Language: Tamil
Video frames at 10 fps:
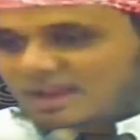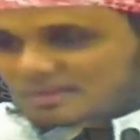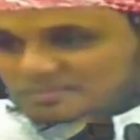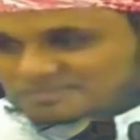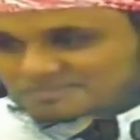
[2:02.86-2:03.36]
அல்ல
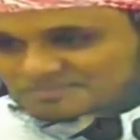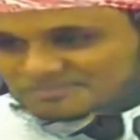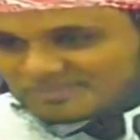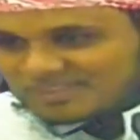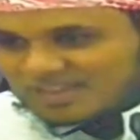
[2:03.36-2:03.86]

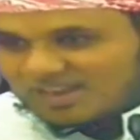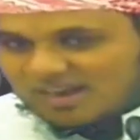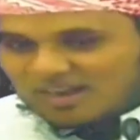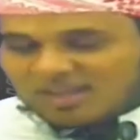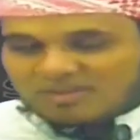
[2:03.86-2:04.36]

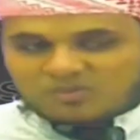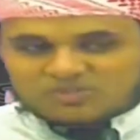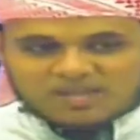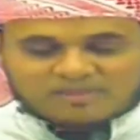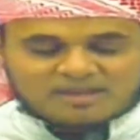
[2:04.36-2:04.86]
ஆனால்
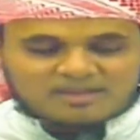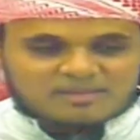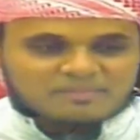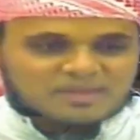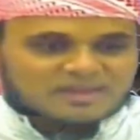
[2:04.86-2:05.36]

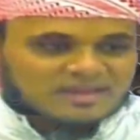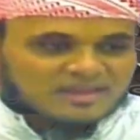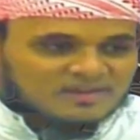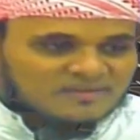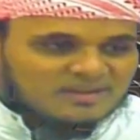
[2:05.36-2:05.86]
முஸ்லிம்களின் நம்பிக்கை
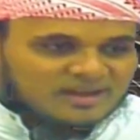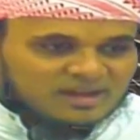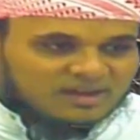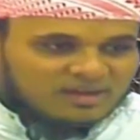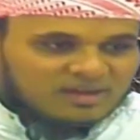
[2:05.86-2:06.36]

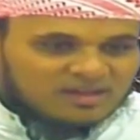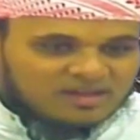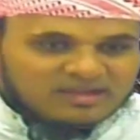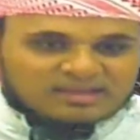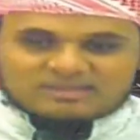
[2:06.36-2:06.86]
என்னவென்றால்
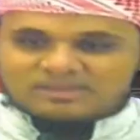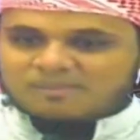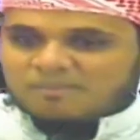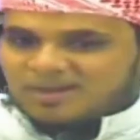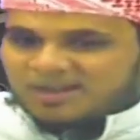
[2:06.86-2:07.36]
இந்த
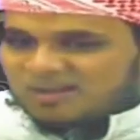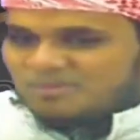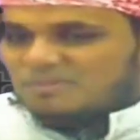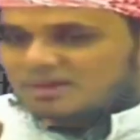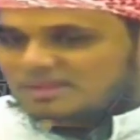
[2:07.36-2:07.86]

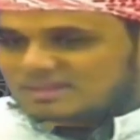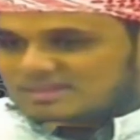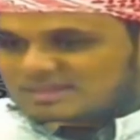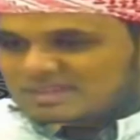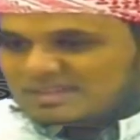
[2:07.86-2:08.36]
மரணம் என்பது
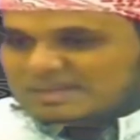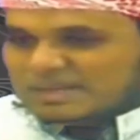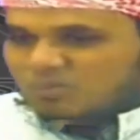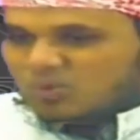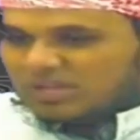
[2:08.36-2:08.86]

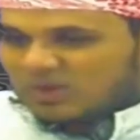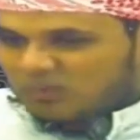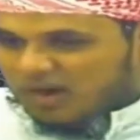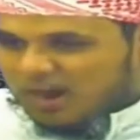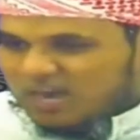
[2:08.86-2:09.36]
நம்முடைய
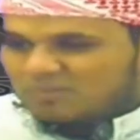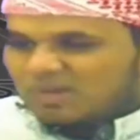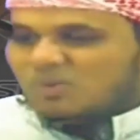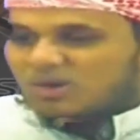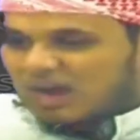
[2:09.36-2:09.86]

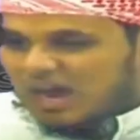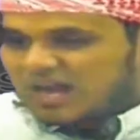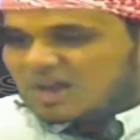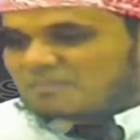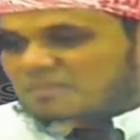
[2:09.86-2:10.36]
வாழ்வின் ஒரு
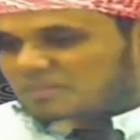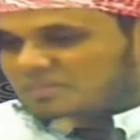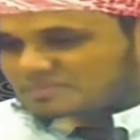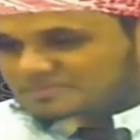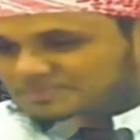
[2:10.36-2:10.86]
ஆரம்பம்
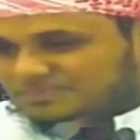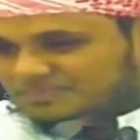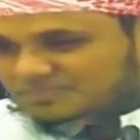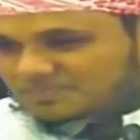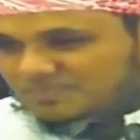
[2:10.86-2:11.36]

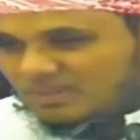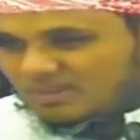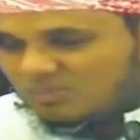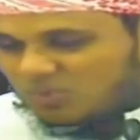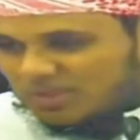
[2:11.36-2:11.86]

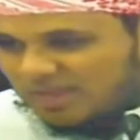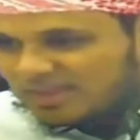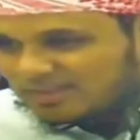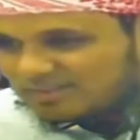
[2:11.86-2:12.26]
நம்முடைய